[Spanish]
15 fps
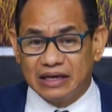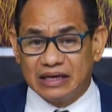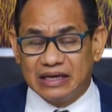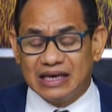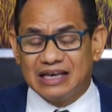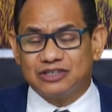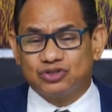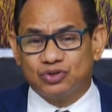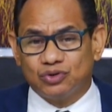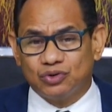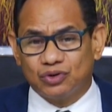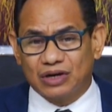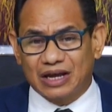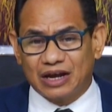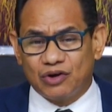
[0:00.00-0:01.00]
Y eso
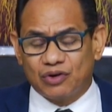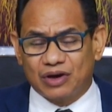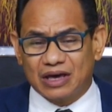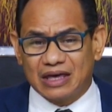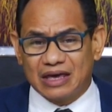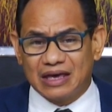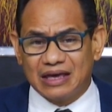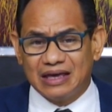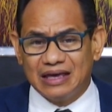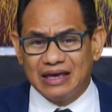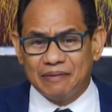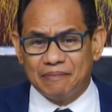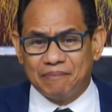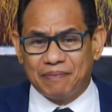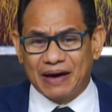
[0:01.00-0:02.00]
creo que
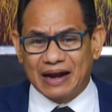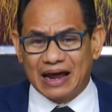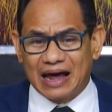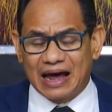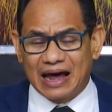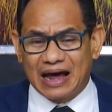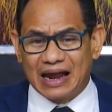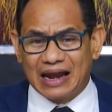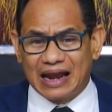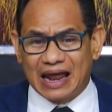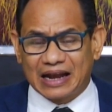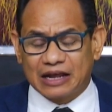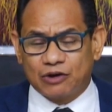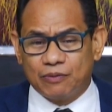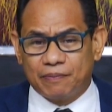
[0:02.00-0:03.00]
para la
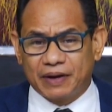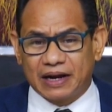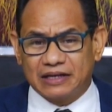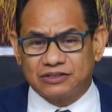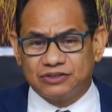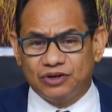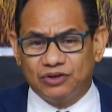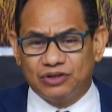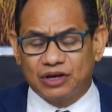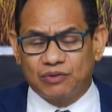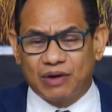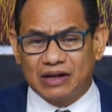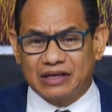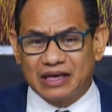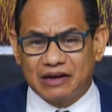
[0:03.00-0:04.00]
recuperación de
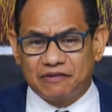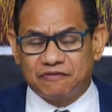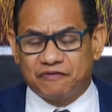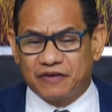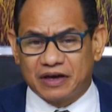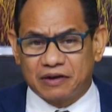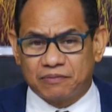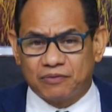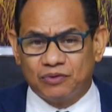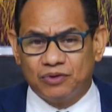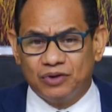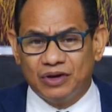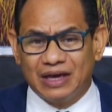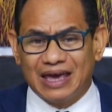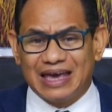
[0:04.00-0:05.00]
cualquier enfermo,
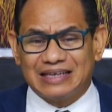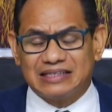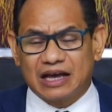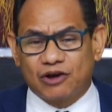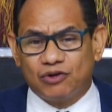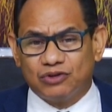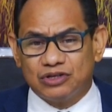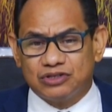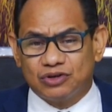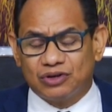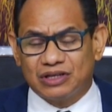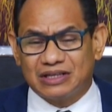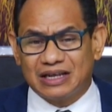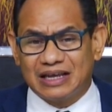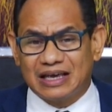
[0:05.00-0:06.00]
esas
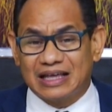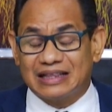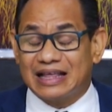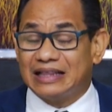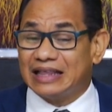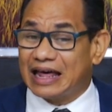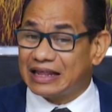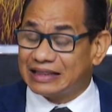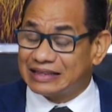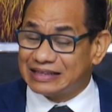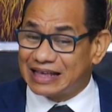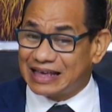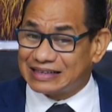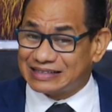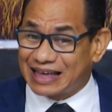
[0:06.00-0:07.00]
condiciones tienen que estar,
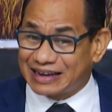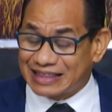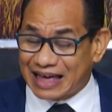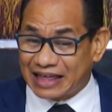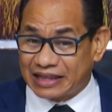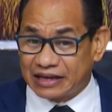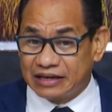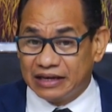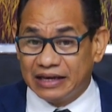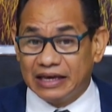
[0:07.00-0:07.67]
estar dadas.